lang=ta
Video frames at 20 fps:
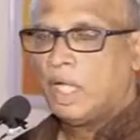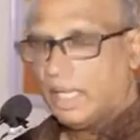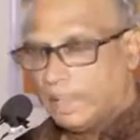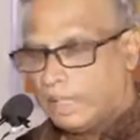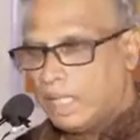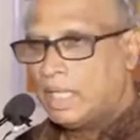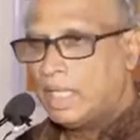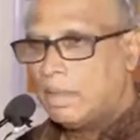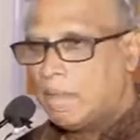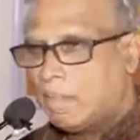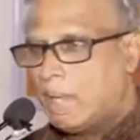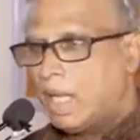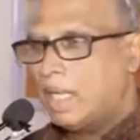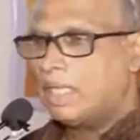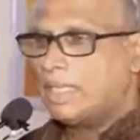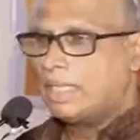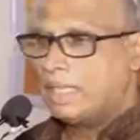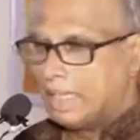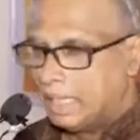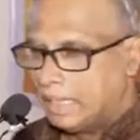அதையும்
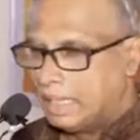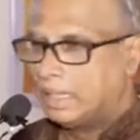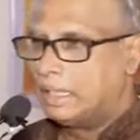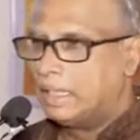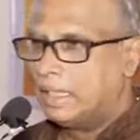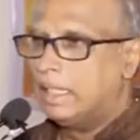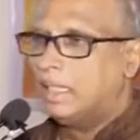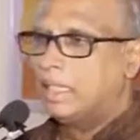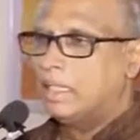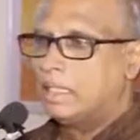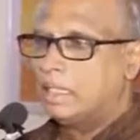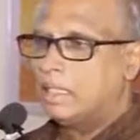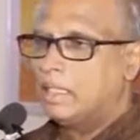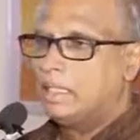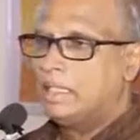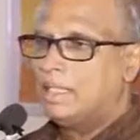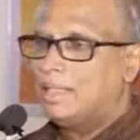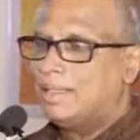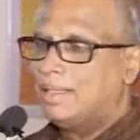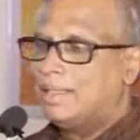மாற்றி எடுத்து
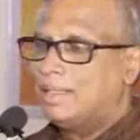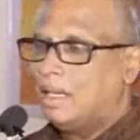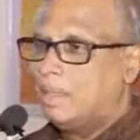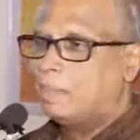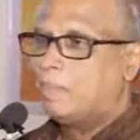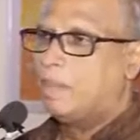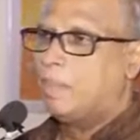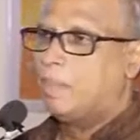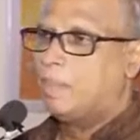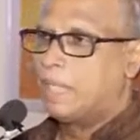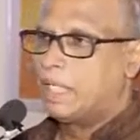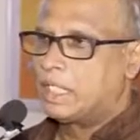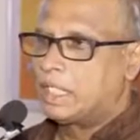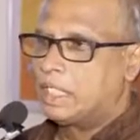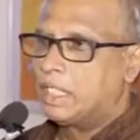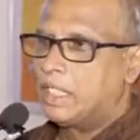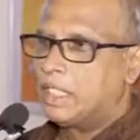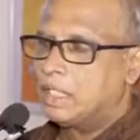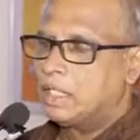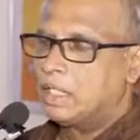திரும்ப
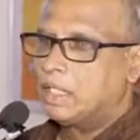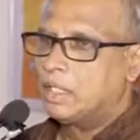பெற்று